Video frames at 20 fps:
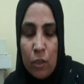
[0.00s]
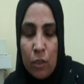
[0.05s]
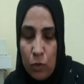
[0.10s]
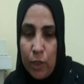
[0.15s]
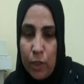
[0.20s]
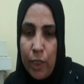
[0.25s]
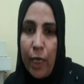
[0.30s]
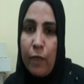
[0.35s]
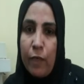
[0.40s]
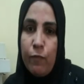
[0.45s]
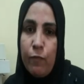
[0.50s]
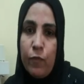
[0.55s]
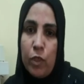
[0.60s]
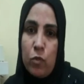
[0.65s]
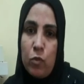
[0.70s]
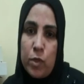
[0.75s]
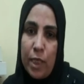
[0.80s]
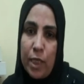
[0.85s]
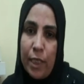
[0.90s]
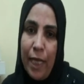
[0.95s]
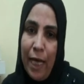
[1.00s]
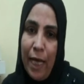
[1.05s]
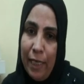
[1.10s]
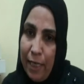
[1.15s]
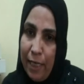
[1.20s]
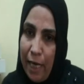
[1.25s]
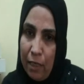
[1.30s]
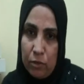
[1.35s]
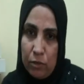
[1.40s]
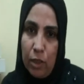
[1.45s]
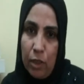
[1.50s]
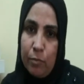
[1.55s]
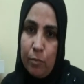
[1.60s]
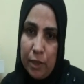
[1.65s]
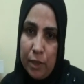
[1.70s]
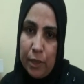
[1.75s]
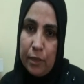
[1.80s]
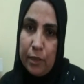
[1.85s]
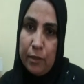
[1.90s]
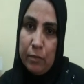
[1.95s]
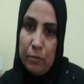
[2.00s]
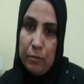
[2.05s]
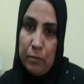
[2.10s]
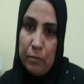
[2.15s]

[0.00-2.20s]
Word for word: كنا عرفنا نوصل لحل اكتر من كده